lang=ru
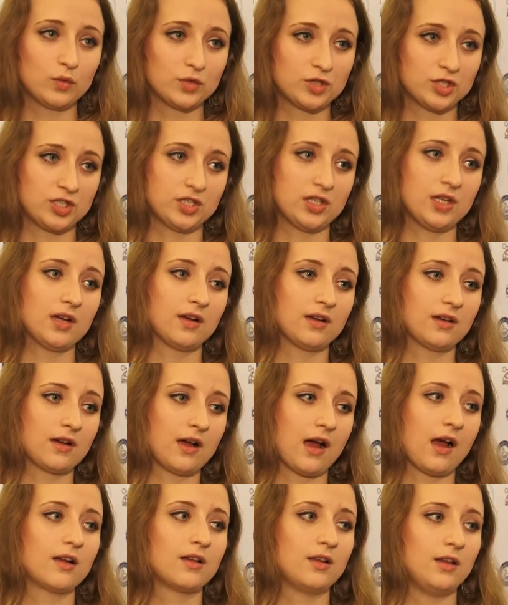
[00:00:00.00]
уже
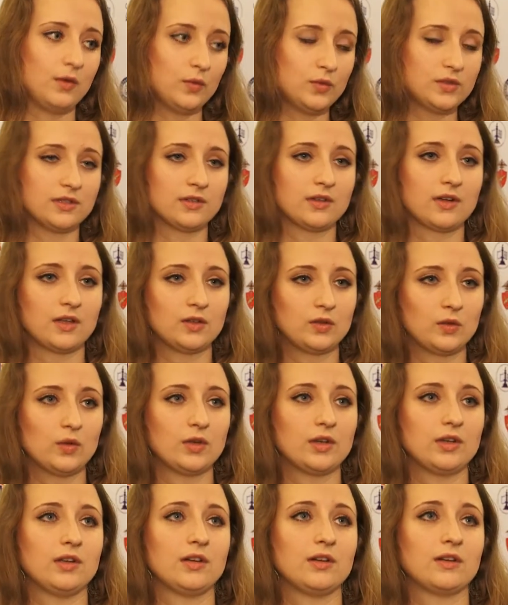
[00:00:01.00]
как люди,
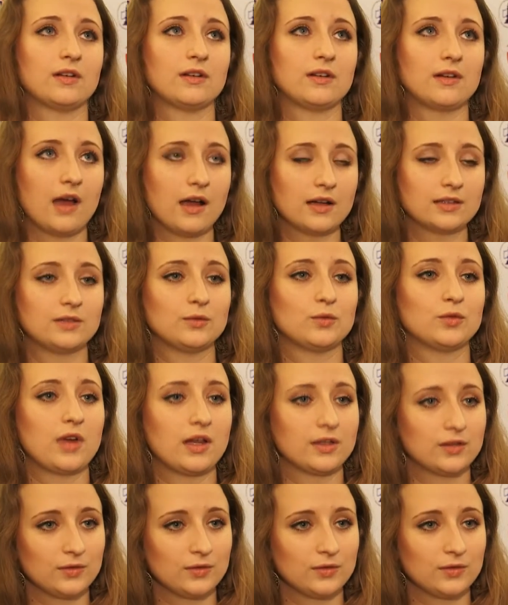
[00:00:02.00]
которые как-то